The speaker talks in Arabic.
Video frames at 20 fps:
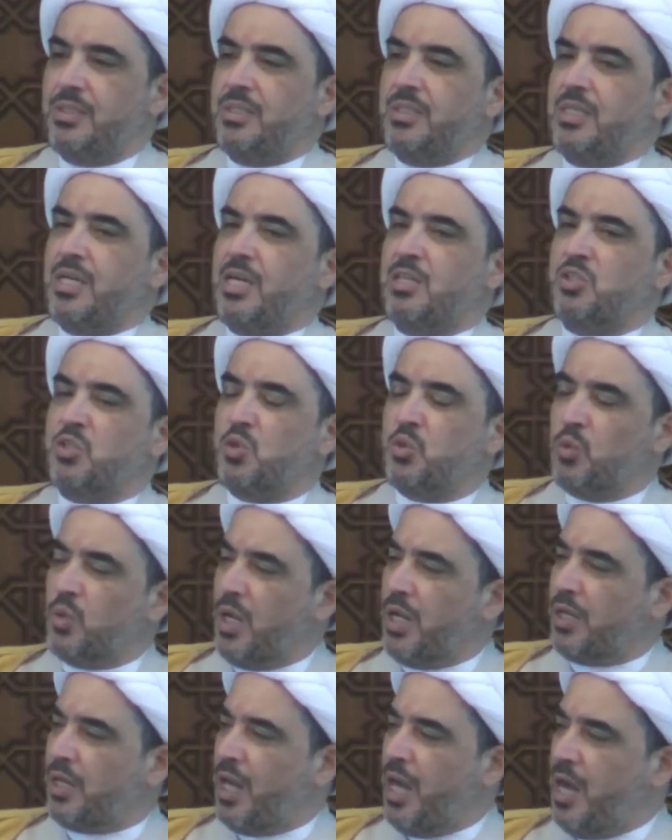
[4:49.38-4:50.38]

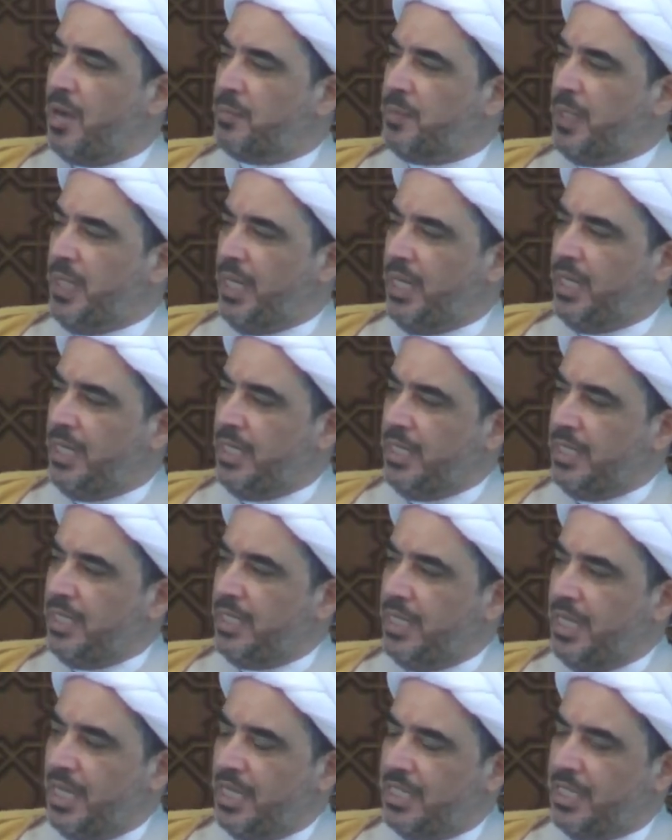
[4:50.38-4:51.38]
الصوره الرابعه
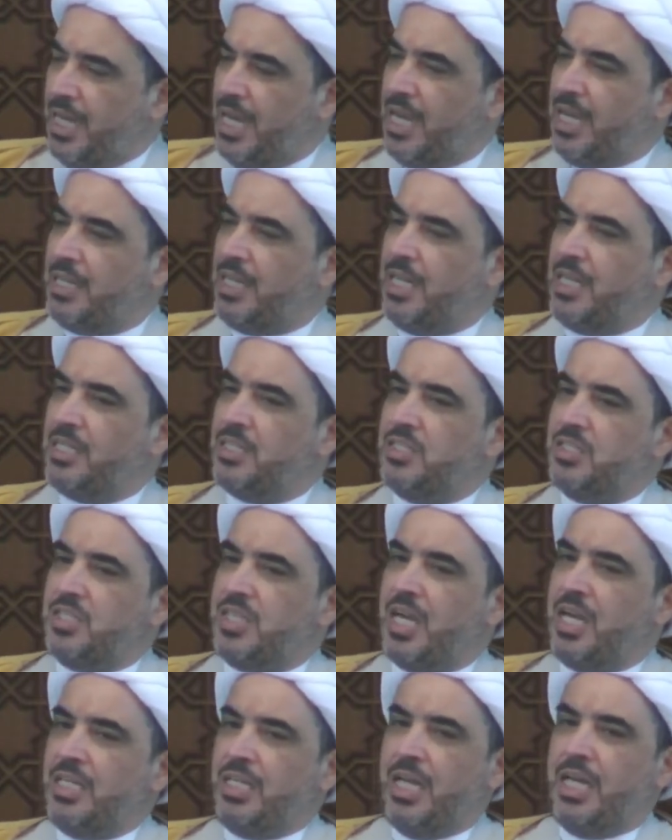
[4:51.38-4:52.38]
ان هذا
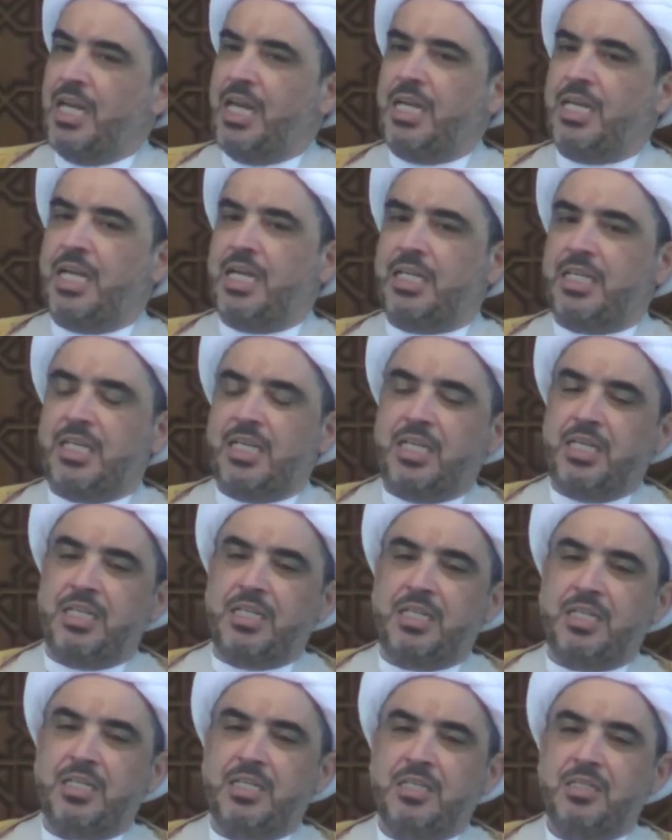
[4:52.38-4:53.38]
الانسان على
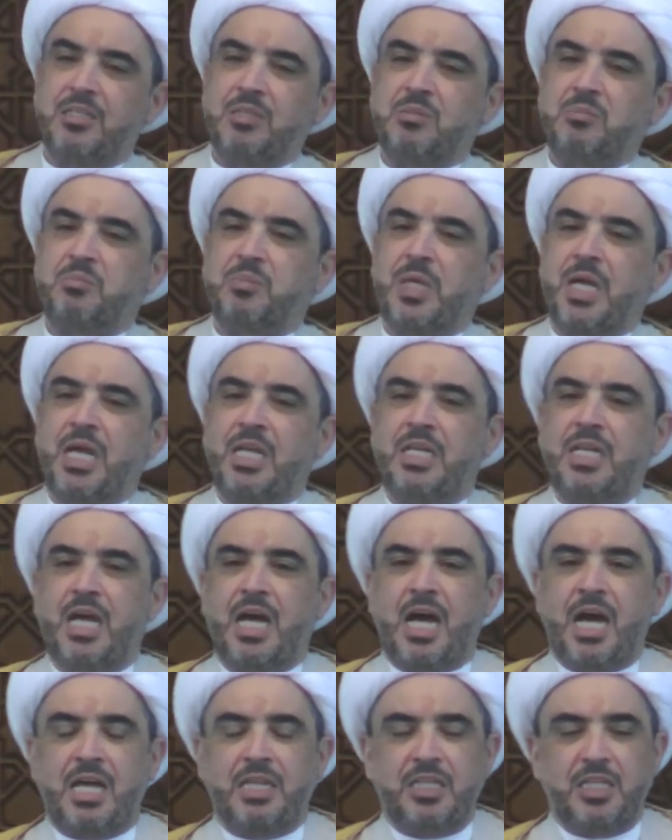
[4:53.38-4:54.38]
يقين بان
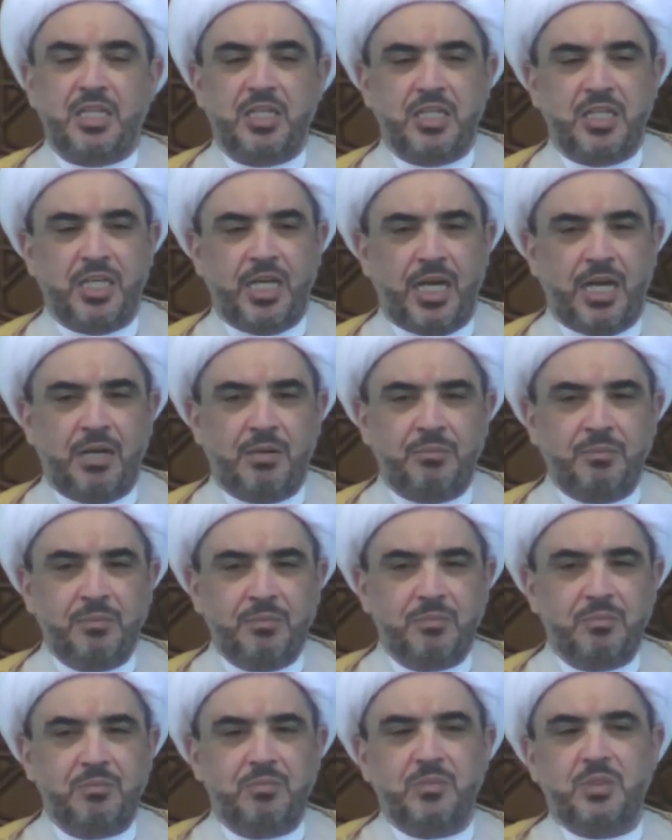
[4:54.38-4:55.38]
هذه النعم
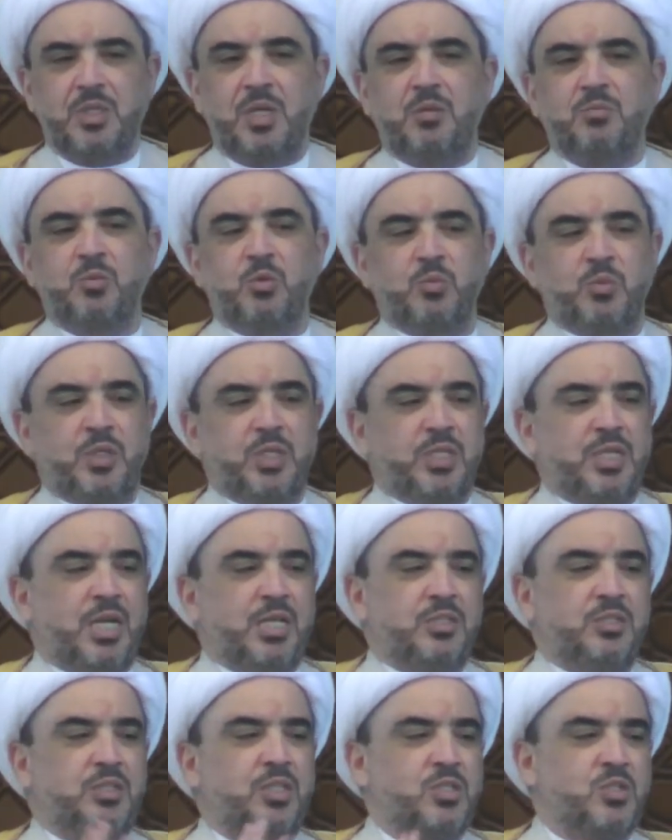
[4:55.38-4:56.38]
من الممكن
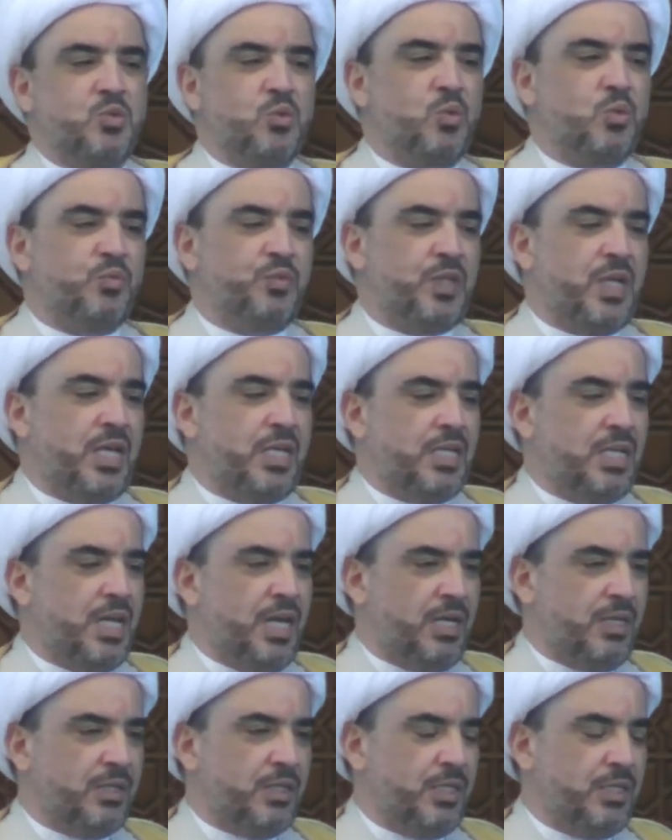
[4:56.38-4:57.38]
ان تزول في اي
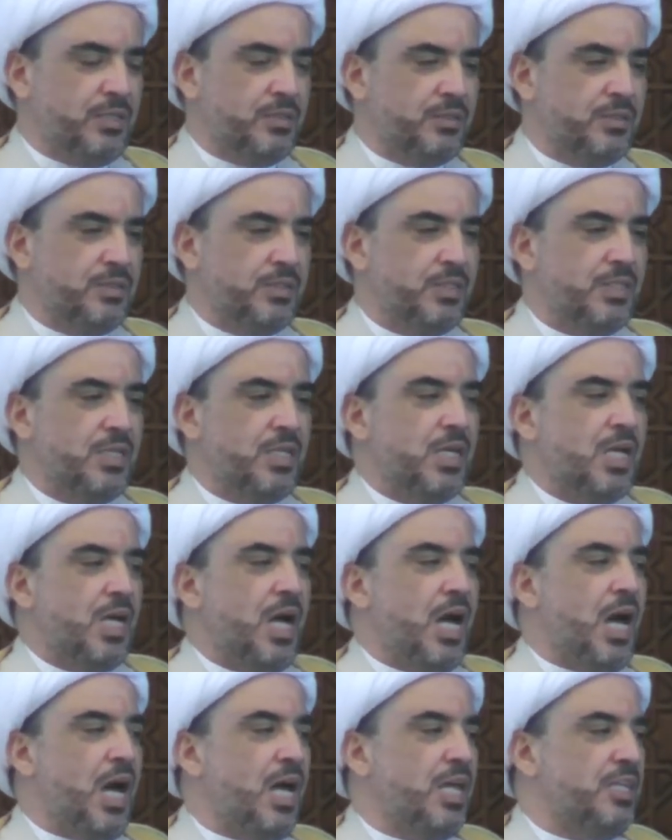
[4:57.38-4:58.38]
لحظه
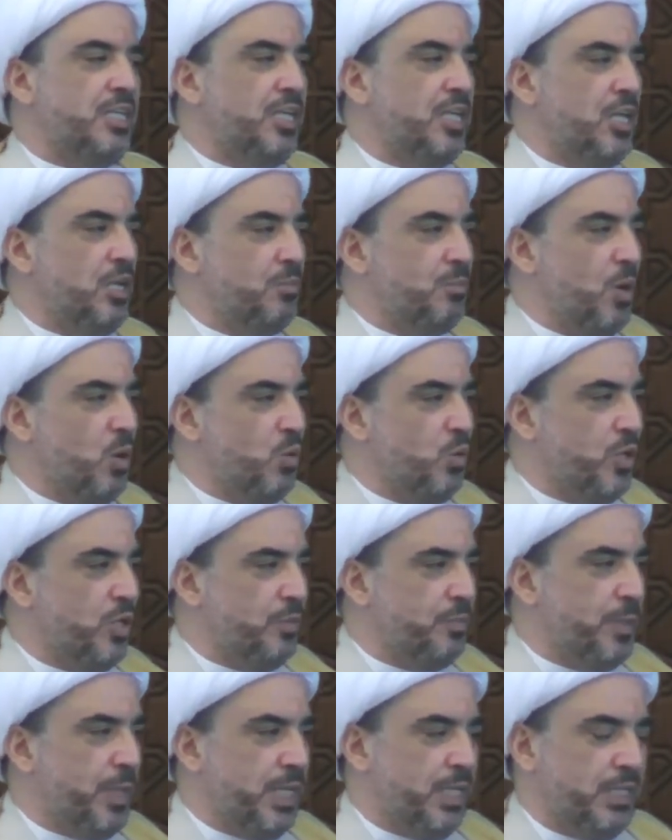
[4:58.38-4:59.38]
هذه
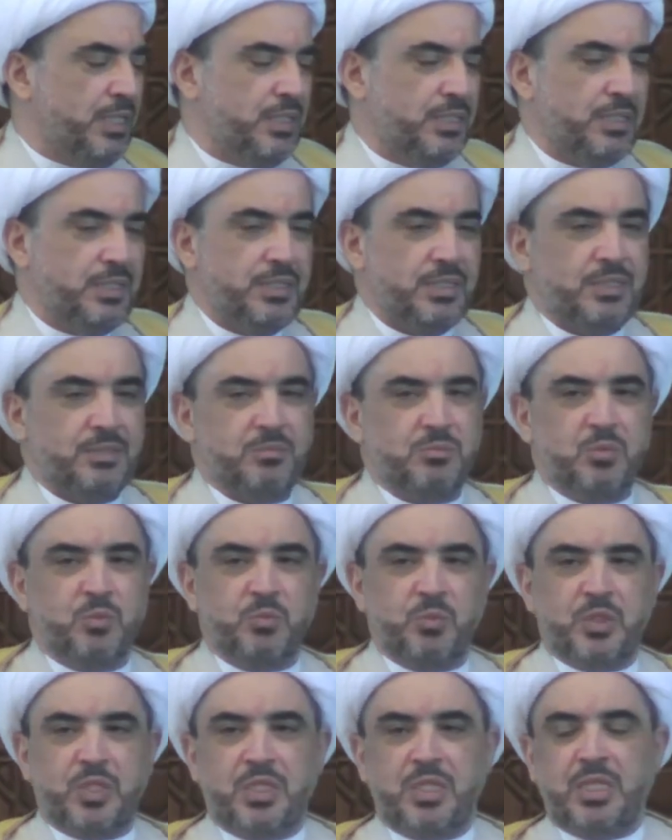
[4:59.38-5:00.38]
الموهبه
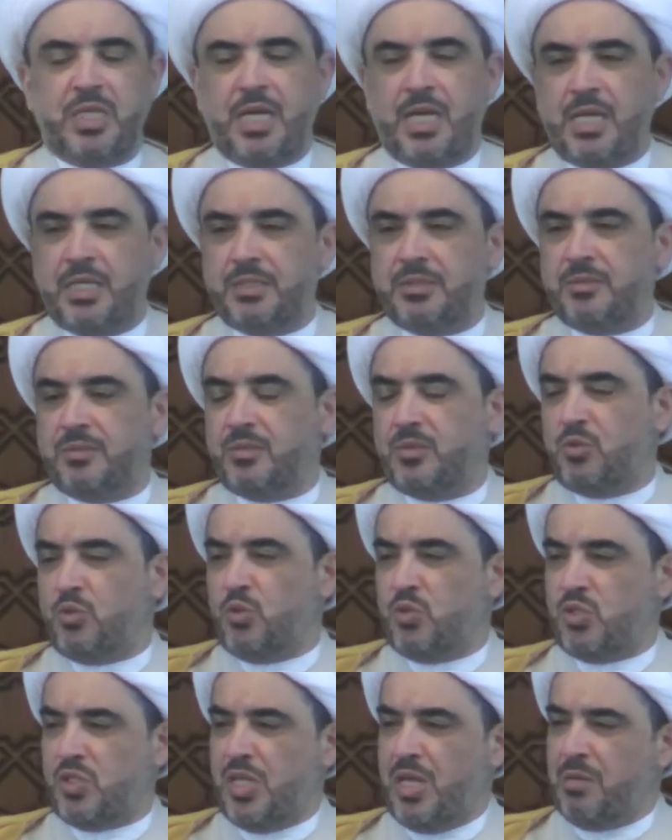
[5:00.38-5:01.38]
ممكن ان
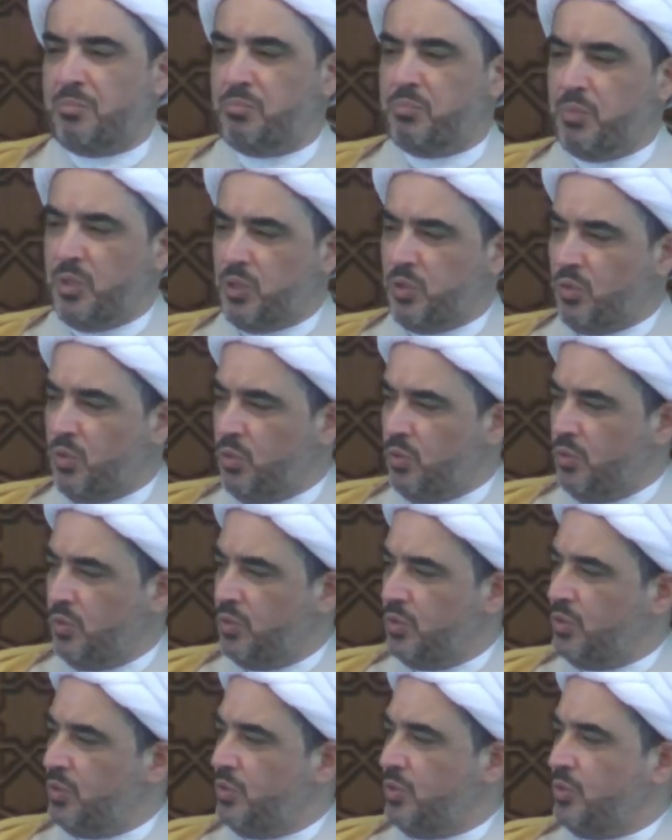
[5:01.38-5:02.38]
تسلب منه
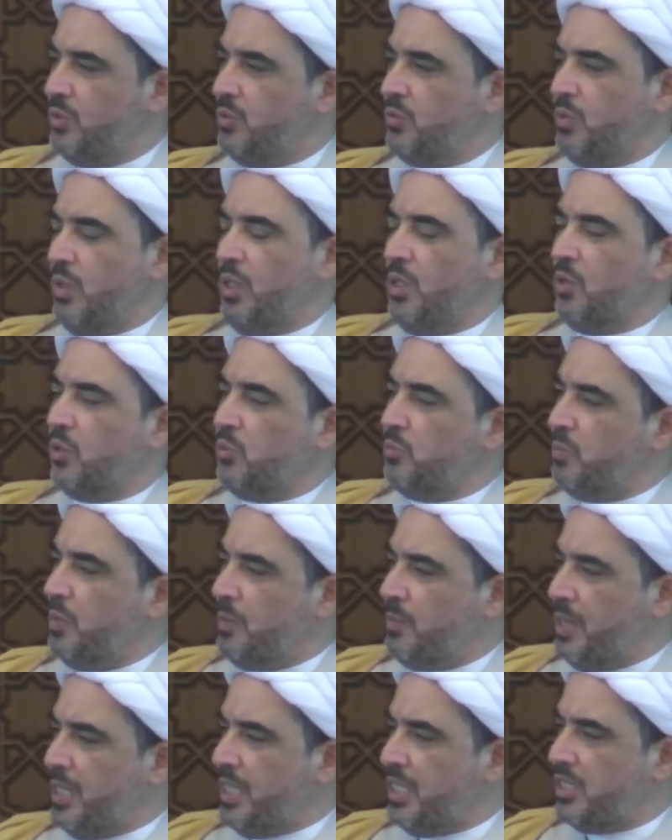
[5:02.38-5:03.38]

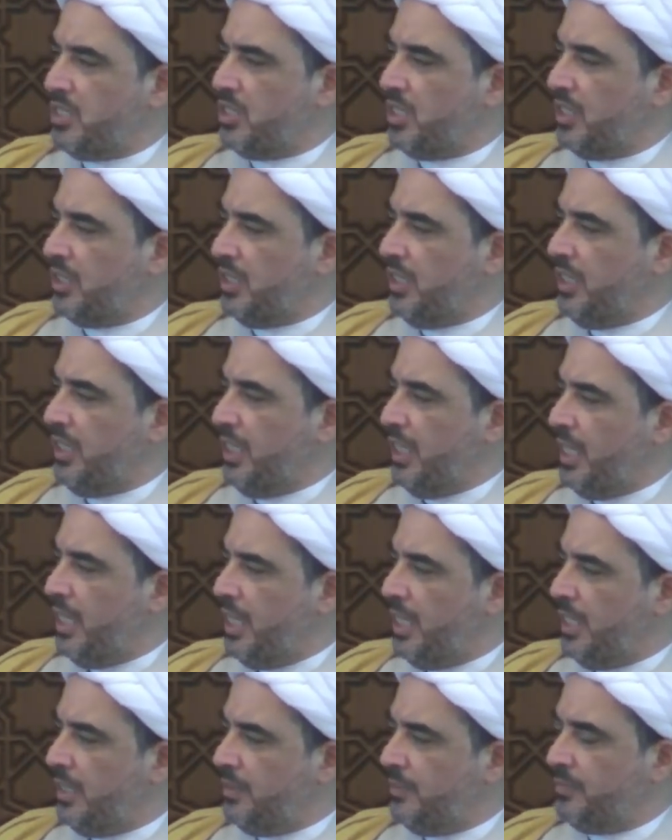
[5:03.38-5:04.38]
ولربما يستطيع
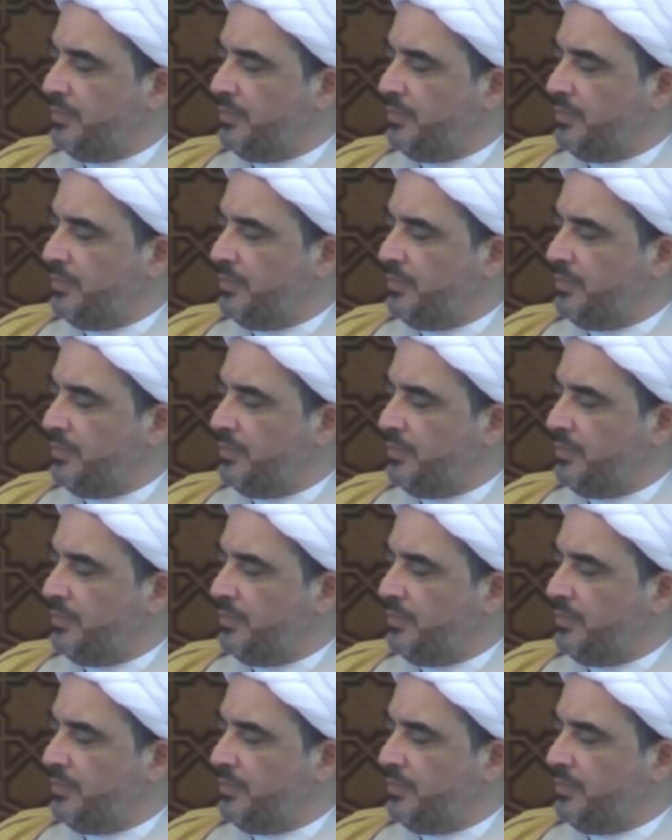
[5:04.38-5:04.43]
ان